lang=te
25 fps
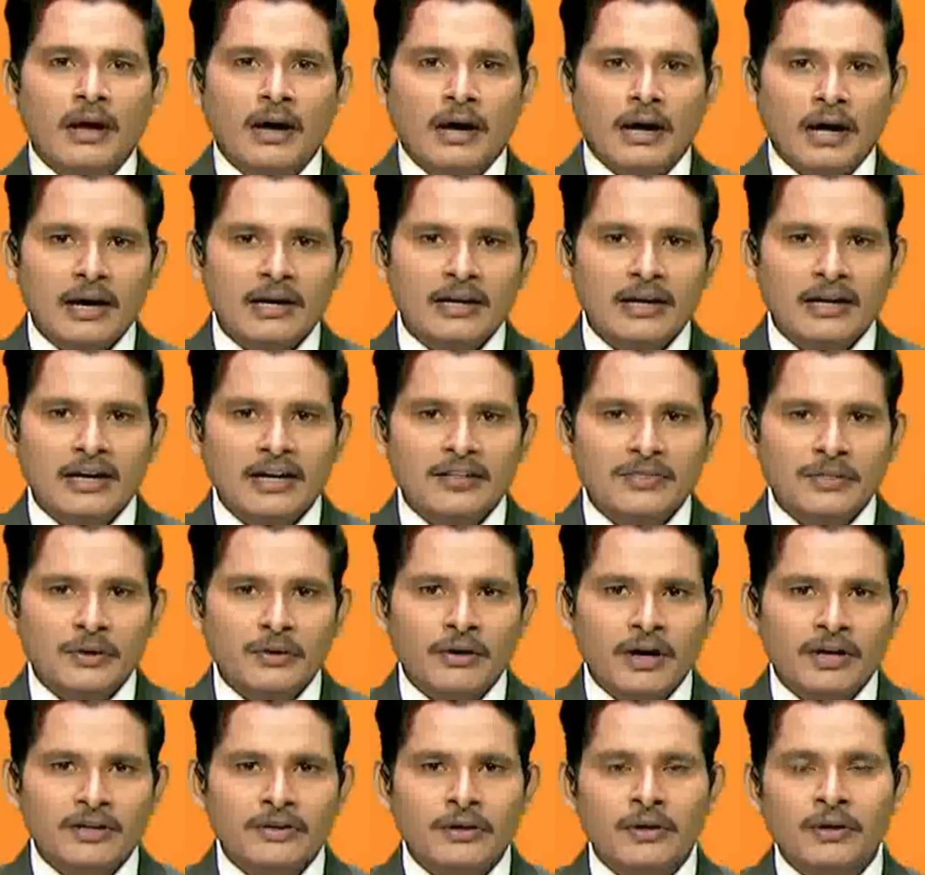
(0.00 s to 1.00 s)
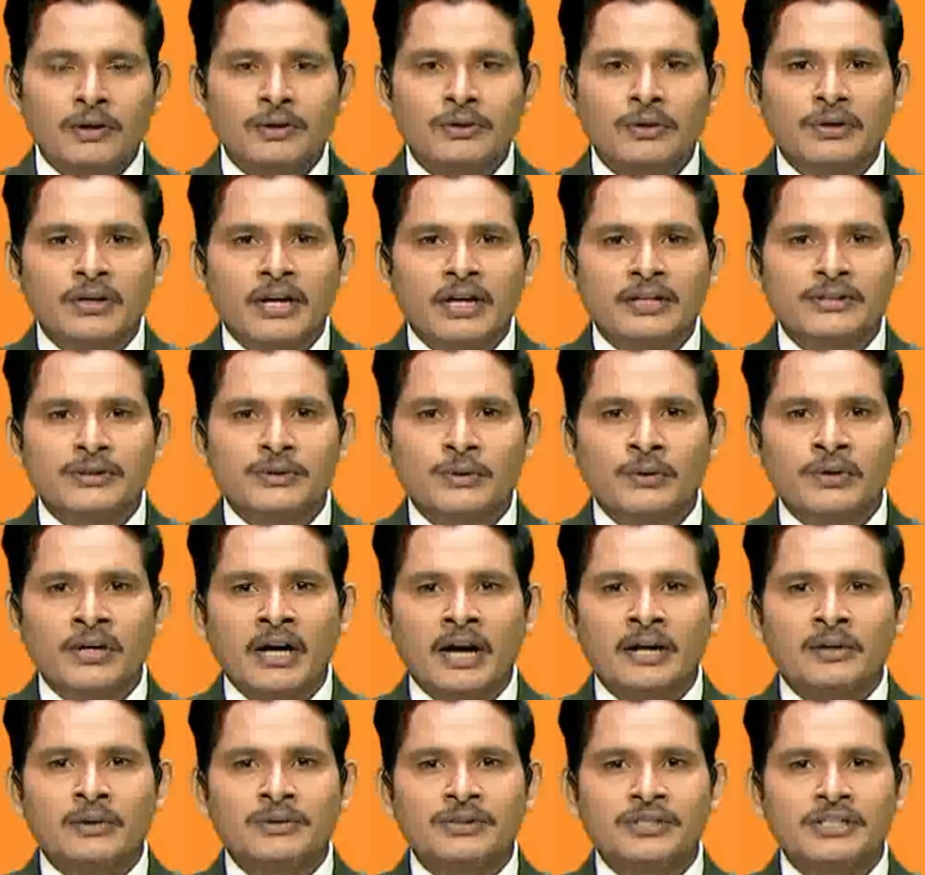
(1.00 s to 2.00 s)
అల్లర్లతో అట్టుడుగుతున్న
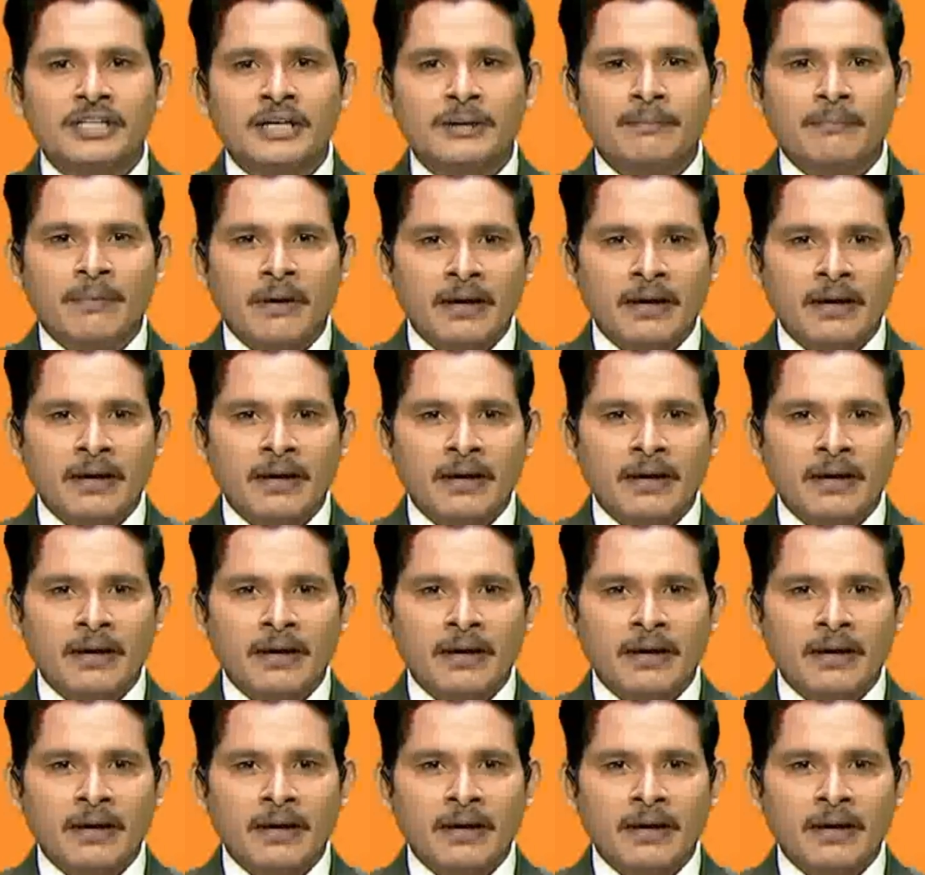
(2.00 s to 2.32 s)
సోడాన్ నుంచి